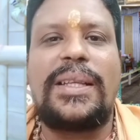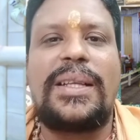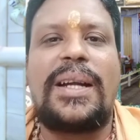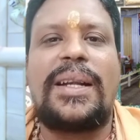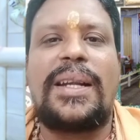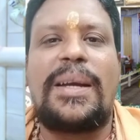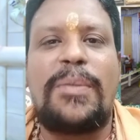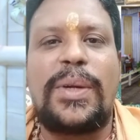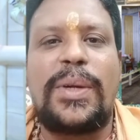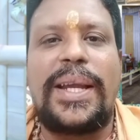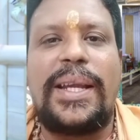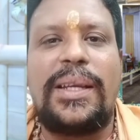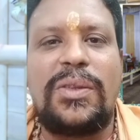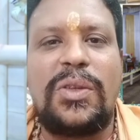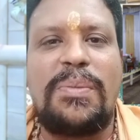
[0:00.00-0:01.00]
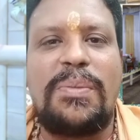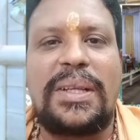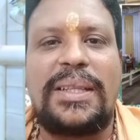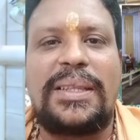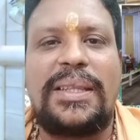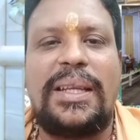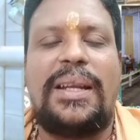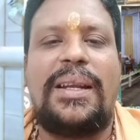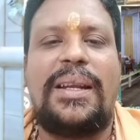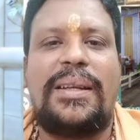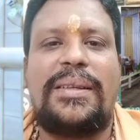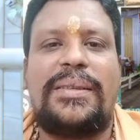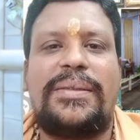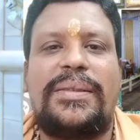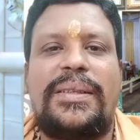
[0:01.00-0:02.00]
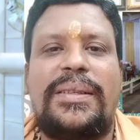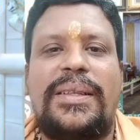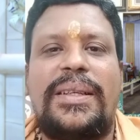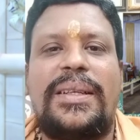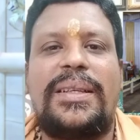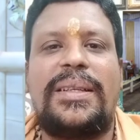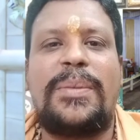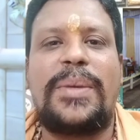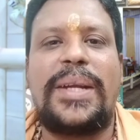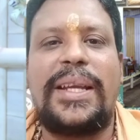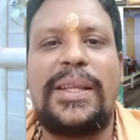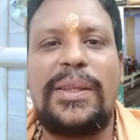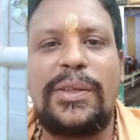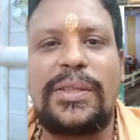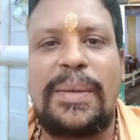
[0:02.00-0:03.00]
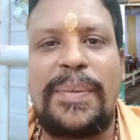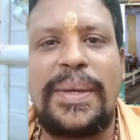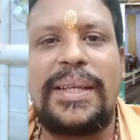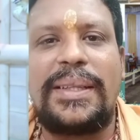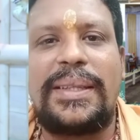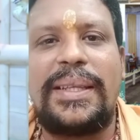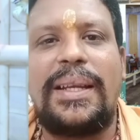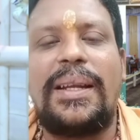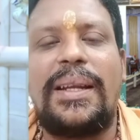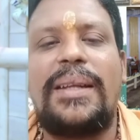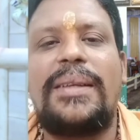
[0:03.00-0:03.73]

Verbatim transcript: தான் நம்முடைய இந்து மதத்தில் நம்முடைய இந்து சமயத்தில்